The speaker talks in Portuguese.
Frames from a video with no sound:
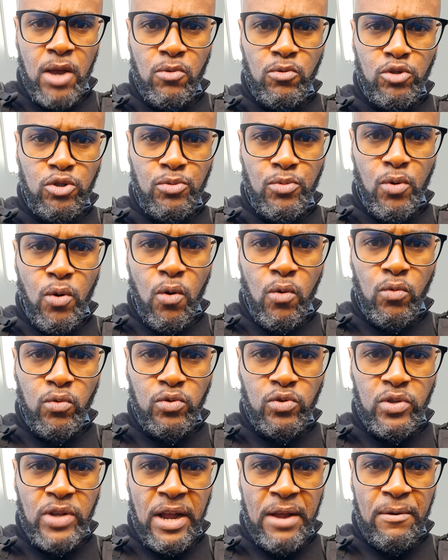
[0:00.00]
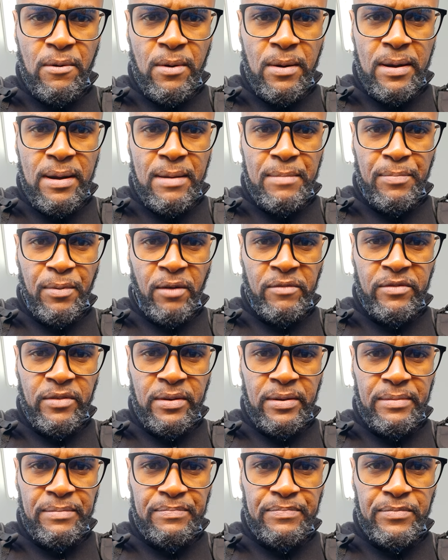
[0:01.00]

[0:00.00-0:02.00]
O último concurso caiu a prova